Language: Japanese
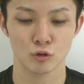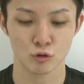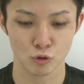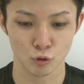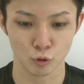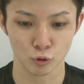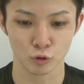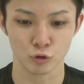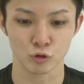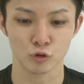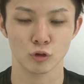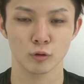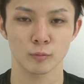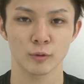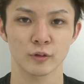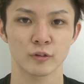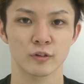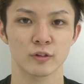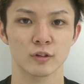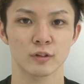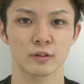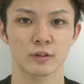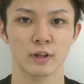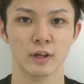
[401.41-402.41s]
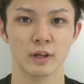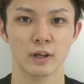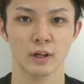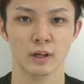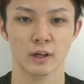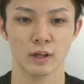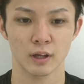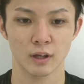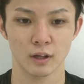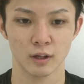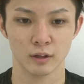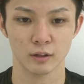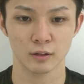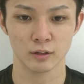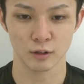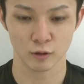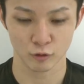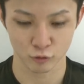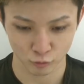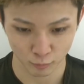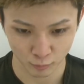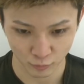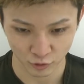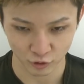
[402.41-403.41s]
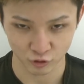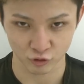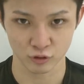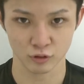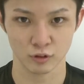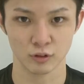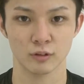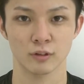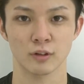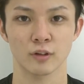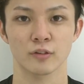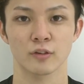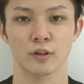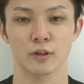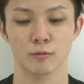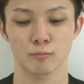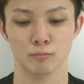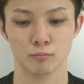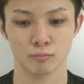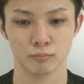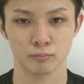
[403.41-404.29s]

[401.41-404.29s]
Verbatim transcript: いうことを証明するんで、えー、楽しみにしててください。